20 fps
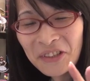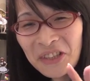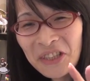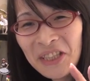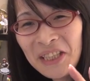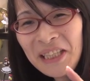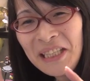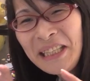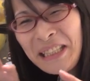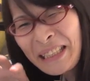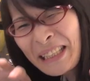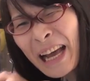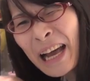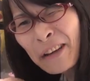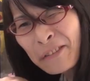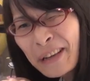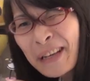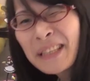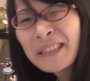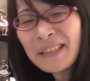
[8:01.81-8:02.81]
に
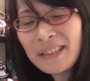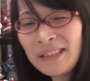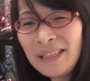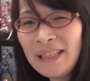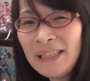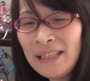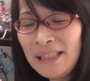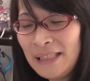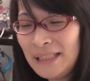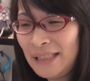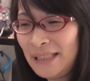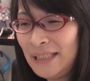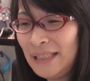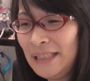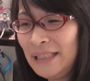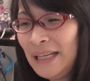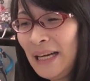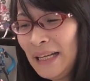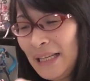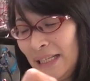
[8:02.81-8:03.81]
インターフェースに
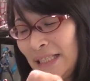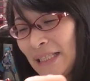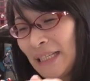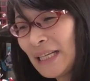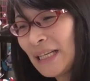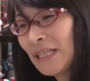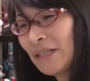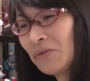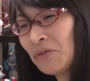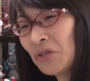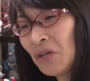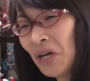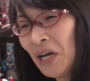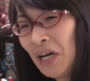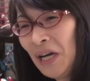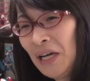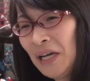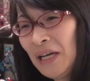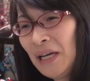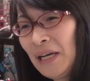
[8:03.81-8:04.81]
慣れ親しむの
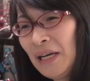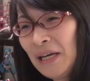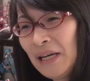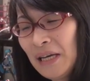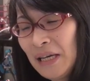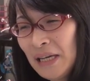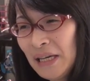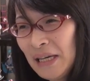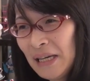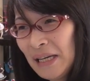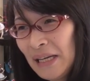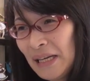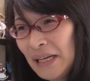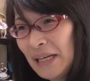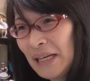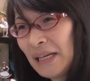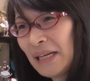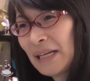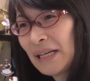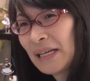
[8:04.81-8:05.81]
は
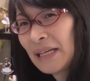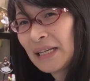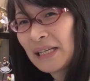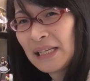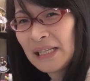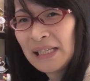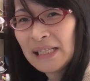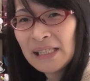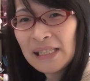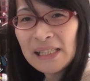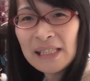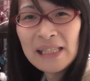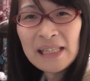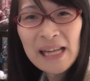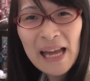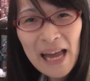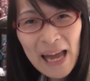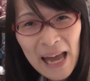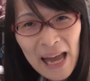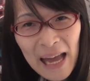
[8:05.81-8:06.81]
きつ
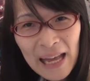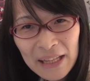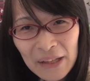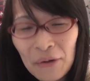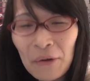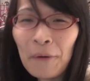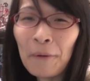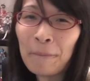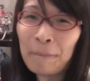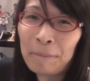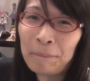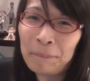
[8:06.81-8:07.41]
いなと